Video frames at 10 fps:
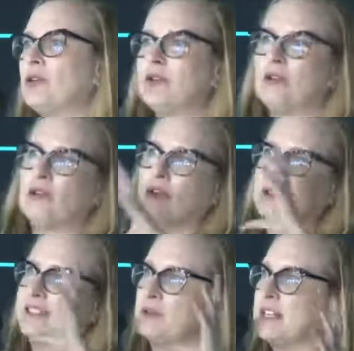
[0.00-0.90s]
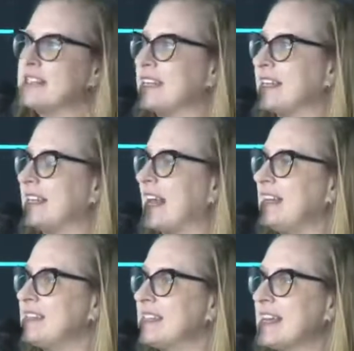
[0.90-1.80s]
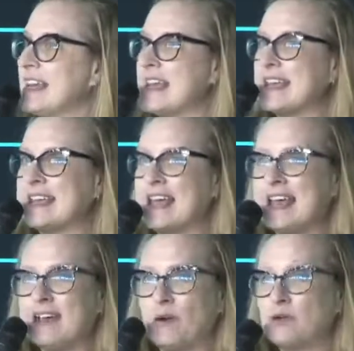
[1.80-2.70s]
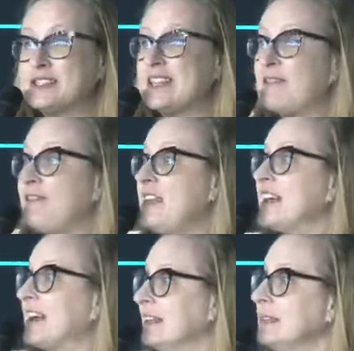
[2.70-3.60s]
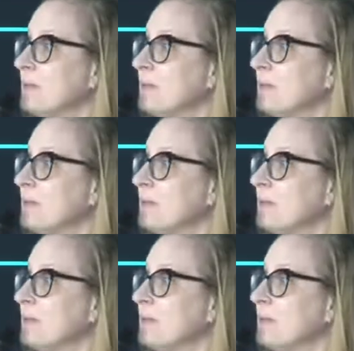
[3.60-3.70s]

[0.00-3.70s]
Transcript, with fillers: o teorías generales que justifican